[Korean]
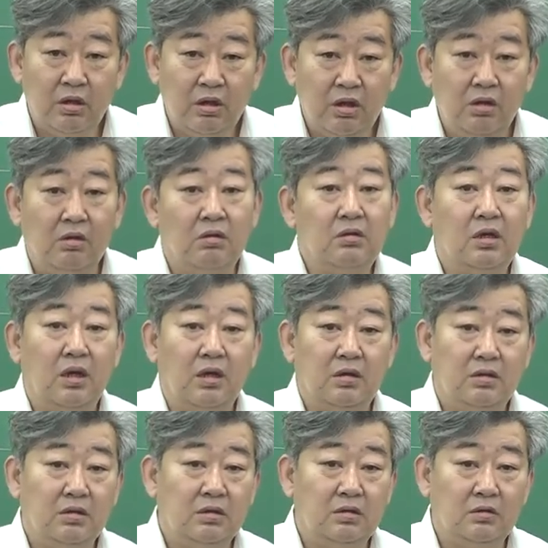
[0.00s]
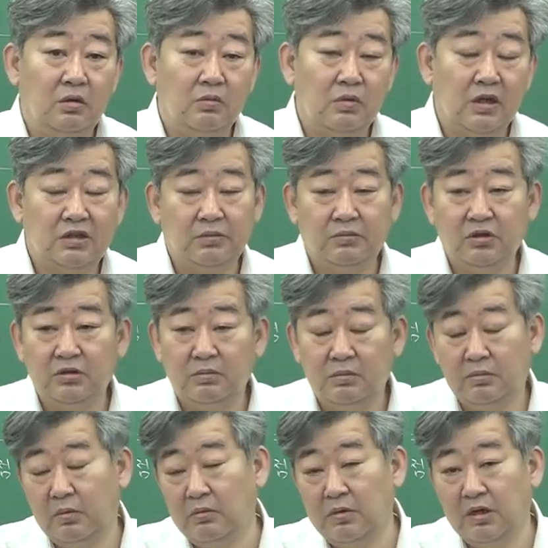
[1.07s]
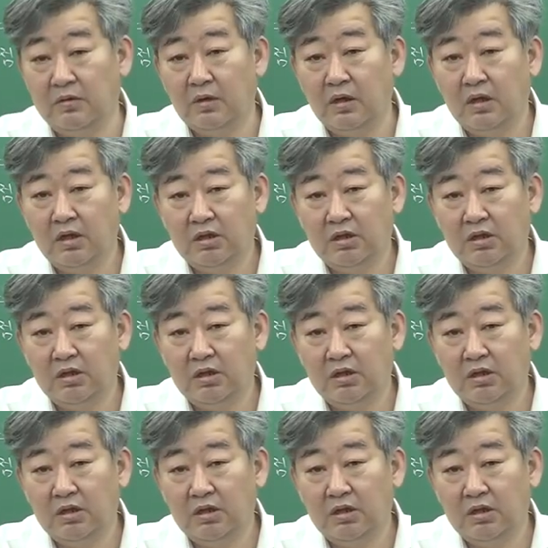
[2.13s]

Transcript: 이렇게 그 공부를 하신 분들 보면